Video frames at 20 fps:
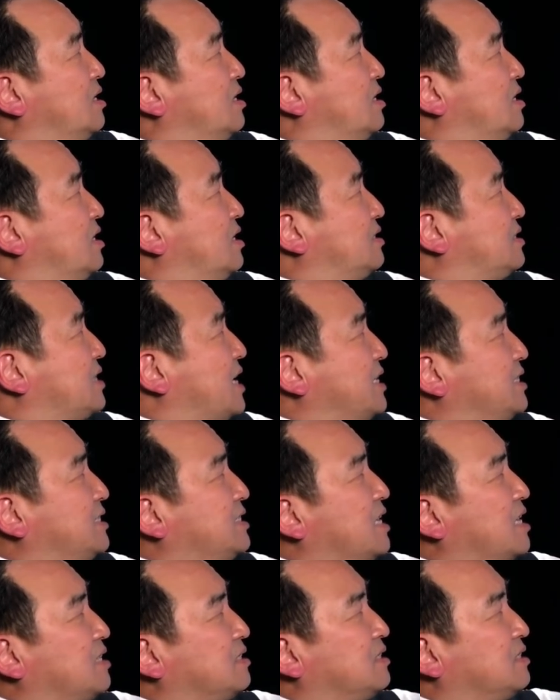呃，在
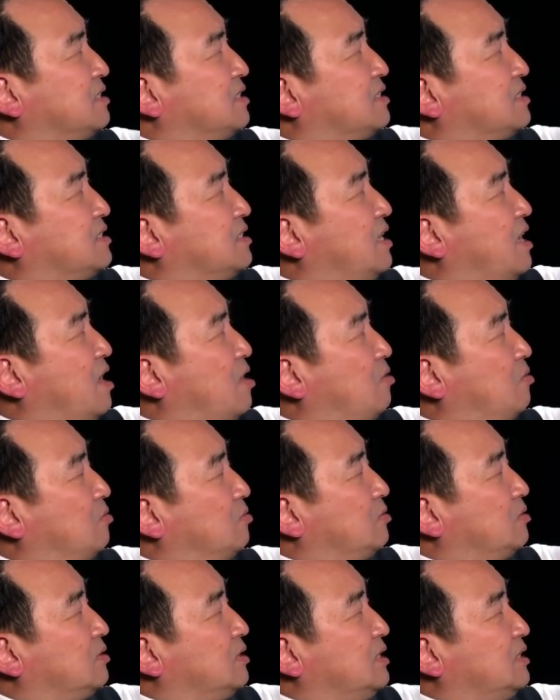相应的资料
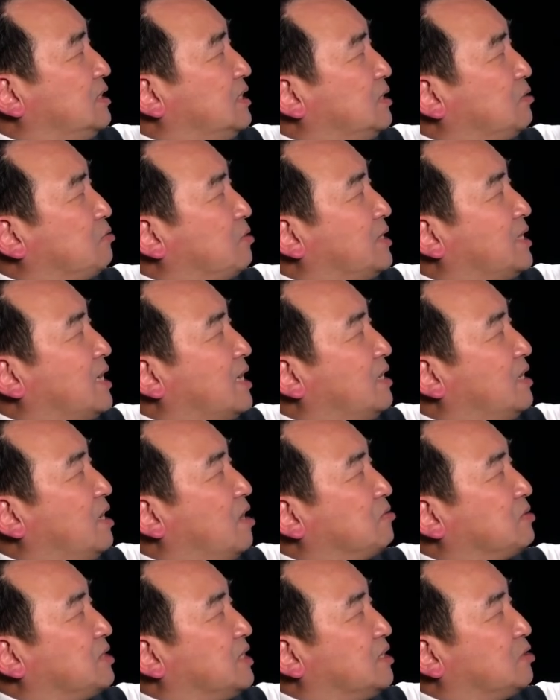以及对他
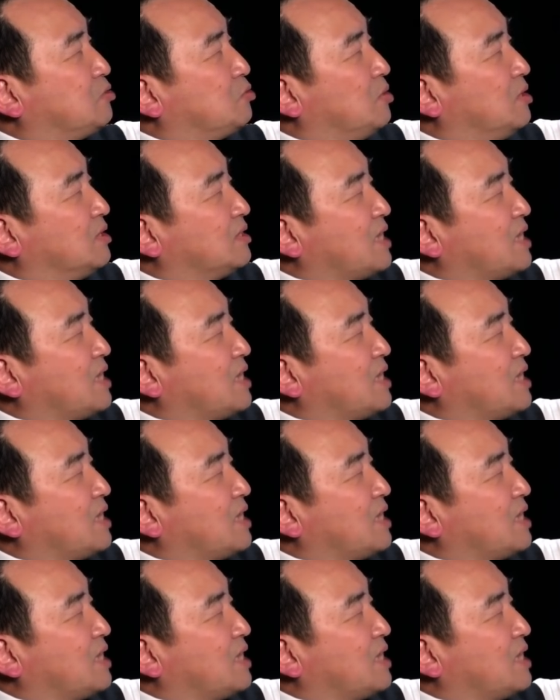了解说，